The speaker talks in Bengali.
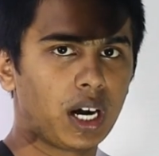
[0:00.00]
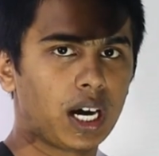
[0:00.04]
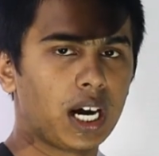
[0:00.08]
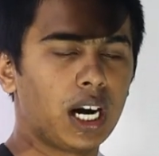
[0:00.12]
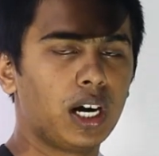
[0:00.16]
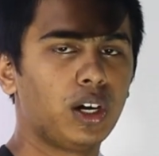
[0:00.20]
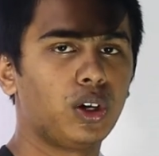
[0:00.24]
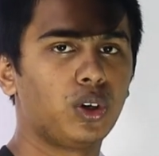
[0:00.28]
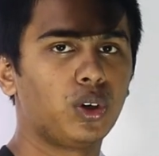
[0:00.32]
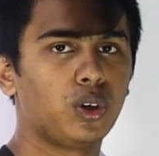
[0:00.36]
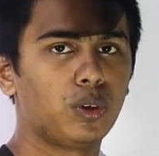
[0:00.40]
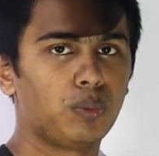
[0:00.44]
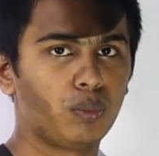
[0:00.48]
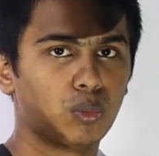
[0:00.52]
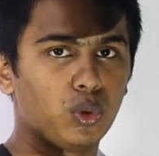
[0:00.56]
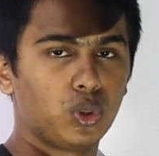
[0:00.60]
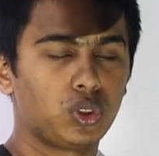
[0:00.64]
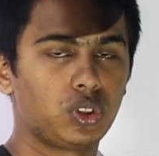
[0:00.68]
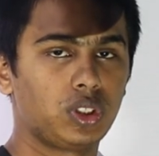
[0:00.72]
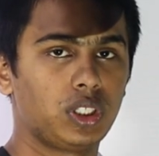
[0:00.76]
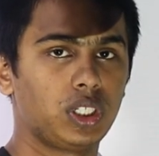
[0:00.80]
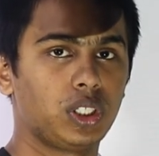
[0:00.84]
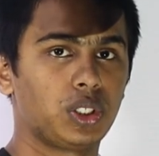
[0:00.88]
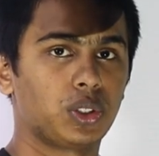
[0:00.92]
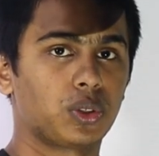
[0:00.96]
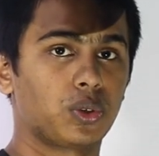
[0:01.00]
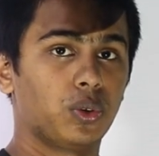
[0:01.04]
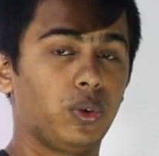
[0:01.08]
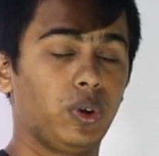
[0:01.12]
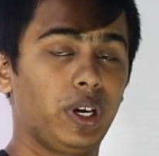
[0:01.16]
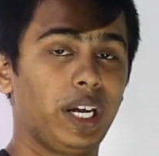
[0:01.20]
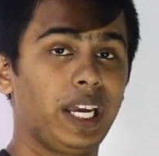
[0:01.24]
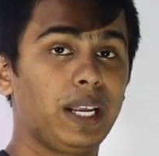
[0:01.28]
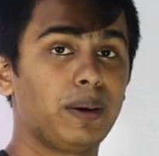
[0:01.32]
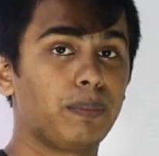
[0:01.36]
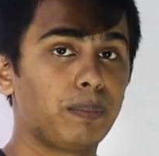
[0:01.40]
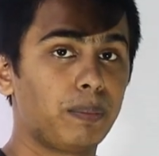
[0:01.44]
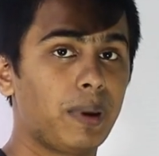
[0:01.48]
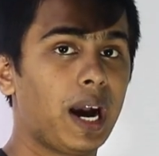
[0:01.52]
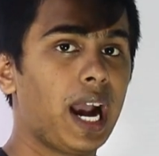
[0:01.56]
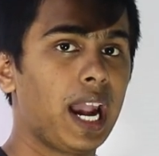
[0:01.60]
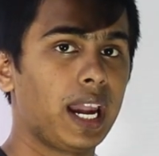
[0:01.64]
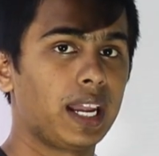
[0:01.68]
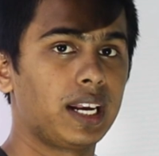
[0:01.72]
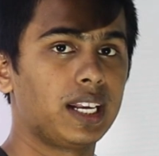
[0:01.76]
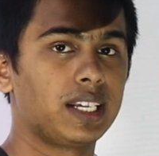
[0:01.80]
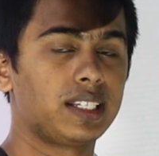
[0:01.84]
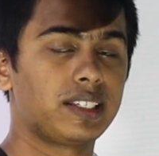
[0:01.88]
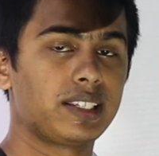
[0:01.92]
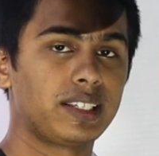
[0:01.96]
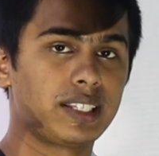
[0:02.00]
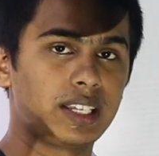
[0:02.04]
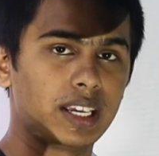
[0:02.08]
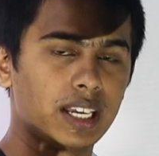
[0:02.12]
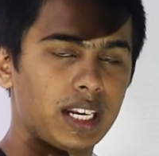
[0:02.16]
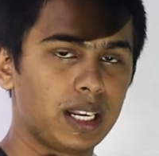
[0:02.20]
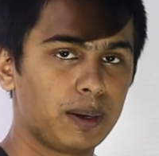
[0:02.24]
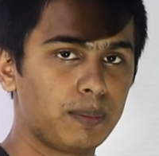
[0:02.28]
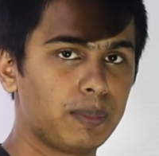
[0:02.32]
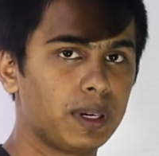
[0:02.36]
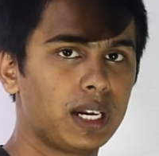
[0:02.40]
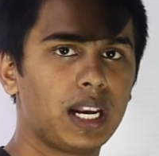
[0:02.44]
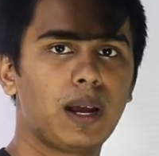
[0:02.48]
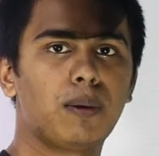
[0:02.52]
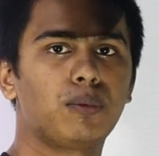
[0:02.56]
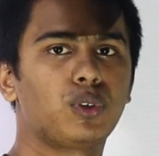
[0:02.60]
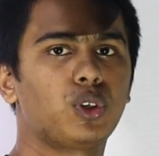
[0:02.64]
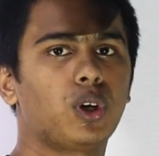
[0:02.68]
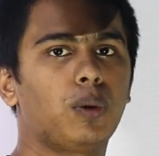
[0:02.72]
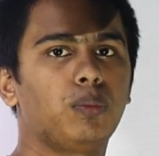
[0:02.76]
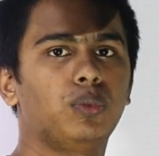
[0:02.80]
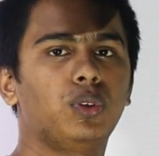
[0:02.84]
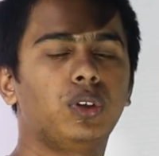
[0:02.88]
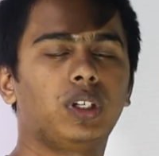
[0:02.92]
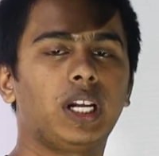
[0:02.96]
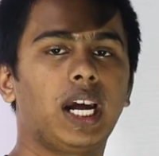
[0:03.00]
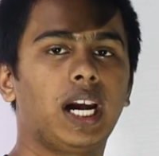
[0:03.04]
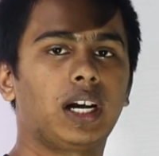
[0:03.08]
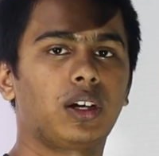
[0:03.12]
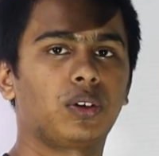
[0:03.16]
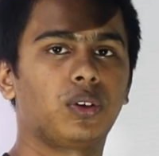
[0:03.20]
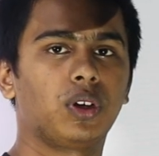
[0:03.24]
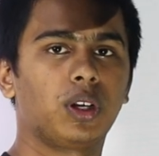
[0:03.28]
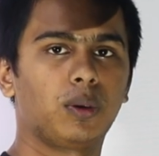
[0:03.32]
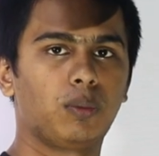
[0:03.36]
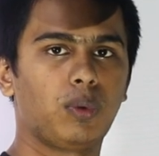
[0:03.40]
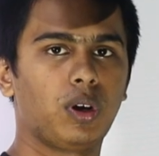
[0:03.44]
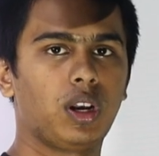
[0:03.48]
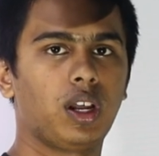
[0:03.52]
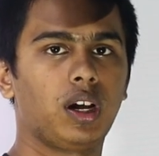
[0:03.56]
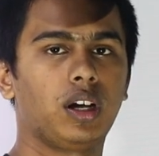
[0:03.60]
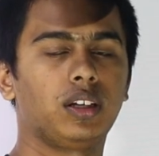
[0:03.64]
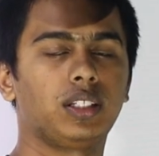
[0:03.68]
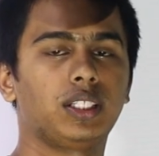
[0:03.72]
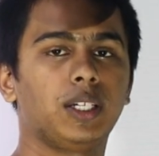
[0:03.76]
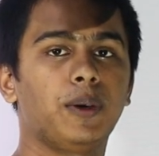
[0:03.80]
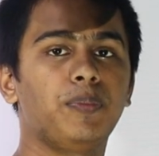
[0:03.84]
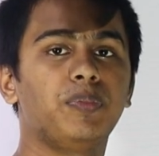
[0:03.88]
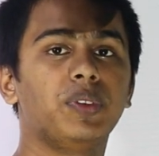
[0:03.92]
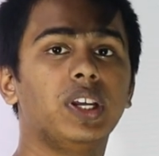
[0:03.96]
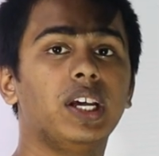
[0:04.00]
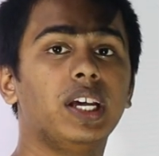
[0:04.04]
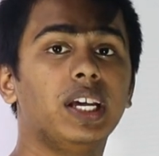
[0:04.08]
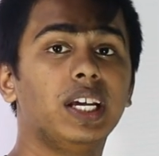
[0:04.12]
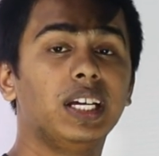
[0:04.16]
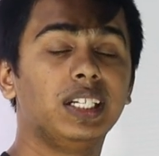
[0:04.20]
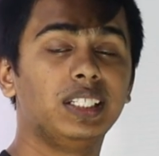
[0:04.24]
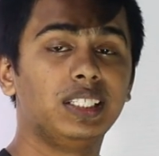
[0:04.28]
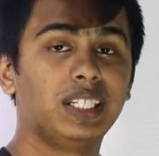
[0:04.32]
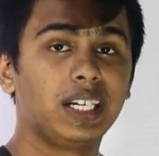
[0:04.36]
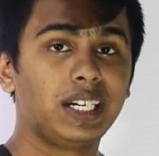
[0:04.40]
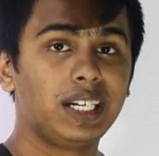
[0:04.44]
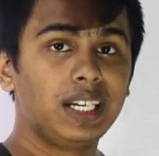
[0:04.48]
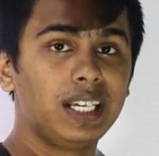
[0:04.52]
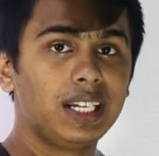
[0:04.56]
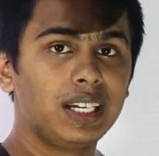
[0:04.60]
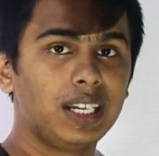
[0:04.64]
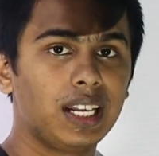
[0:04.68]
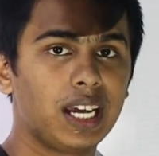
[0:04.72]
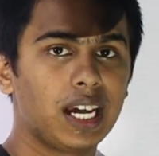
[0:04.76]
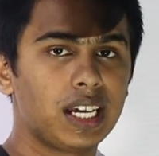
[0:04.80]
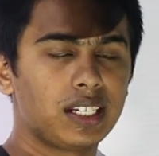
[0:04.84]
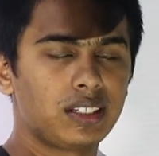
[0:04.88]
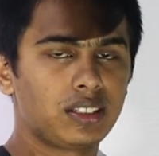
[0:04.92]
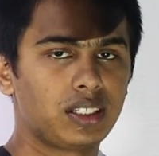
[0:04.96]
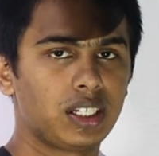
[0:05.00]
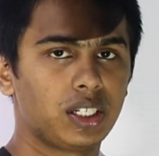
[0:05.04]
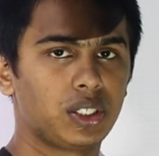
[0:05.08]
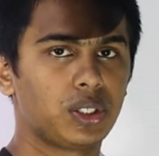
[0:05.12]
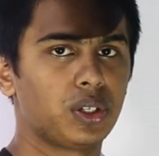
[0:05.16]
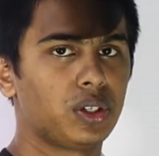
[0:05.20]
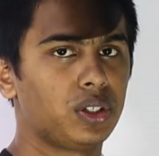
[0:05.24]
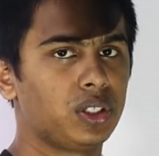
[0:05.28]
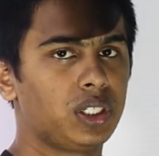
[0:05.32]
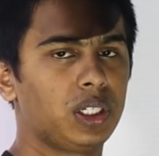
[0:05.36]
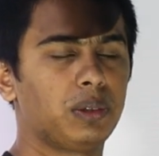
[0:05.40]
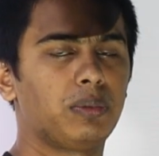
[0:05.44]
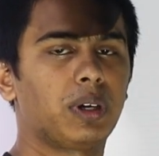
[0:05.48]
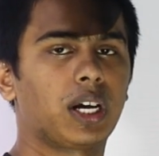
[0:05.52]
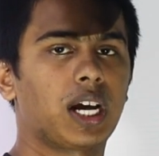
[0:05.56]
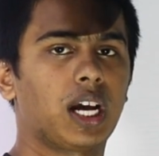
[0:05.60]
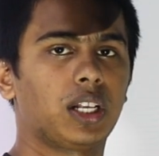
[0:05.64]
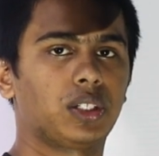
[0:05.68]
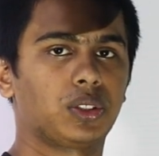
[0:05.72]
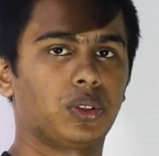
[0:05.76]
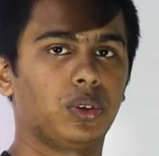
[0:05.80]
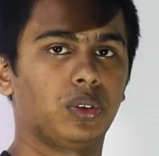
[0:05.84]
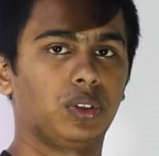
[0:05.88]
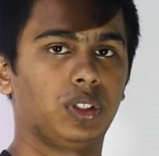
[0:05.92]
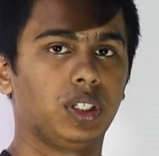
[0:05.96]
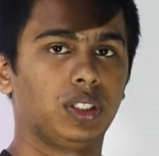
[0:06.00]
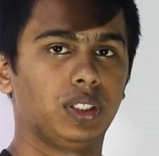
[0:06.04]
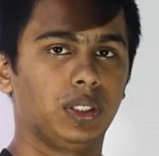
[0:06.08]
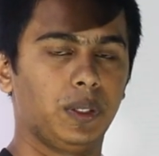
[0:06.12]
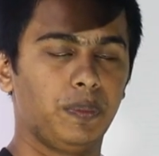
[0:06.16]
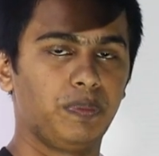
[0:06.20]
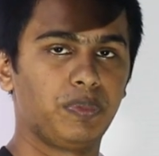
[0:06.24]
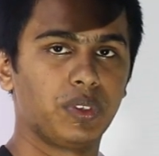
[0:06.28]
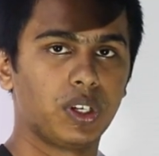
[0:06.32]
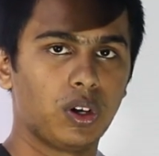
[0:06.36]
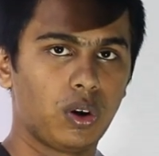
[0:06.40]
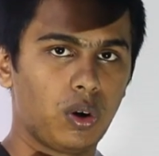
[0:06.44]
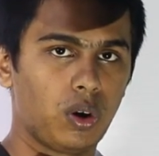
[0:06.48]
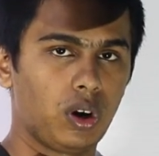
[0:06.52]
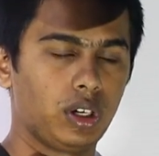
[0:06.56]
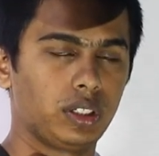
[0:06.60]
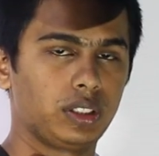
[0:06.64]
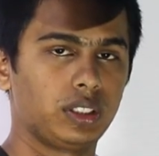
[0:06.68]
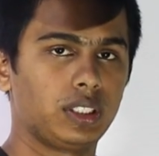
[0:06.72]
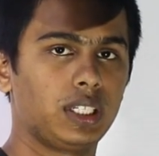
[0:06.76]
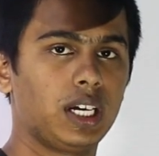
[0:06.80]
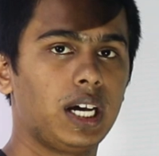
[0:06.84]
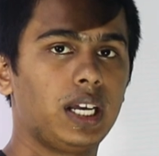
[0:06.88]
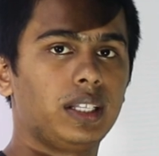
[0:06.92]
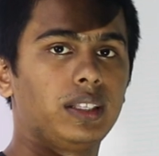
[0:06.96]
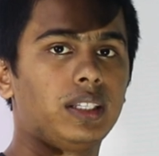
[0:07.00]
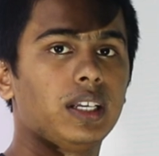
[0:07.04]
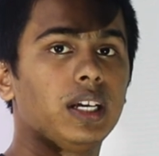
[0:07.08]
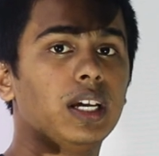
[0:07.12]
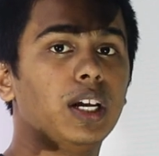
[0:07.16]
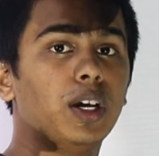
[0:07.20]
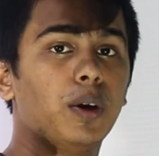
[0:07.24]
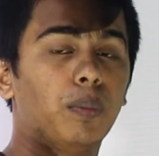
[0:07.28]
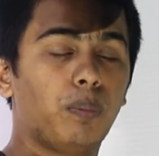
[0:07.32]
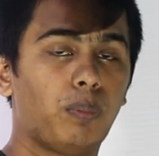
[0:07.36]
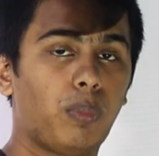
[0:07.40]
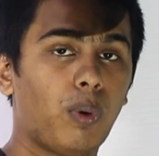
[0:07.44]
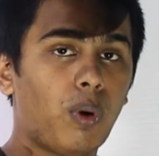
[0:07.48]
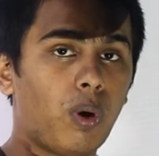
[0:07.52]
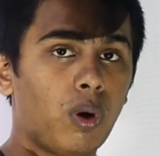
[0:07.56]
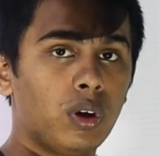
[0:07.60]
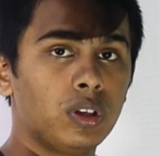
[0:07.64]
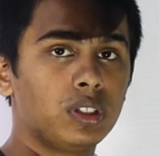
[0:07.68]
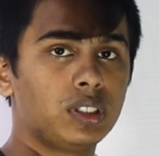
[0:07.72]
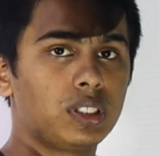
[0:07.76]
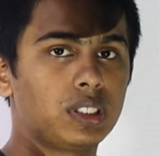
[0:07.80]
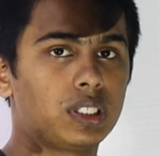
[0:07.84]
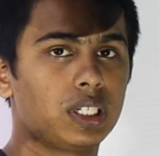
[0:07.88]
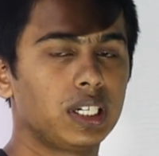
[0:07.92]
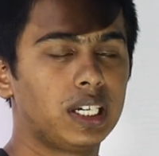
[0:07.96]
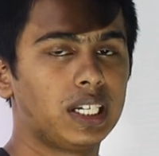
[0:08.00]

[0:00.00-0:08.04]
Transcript: কাণ্ড মস্তিষ্ক এর বাইরে সেরে বেলাম শব্দটা অ্যাড করে বলা হয়েছে যে রিলে স্টেশন হিসেবে কাজ করতেছে অর্থাৎ পন্স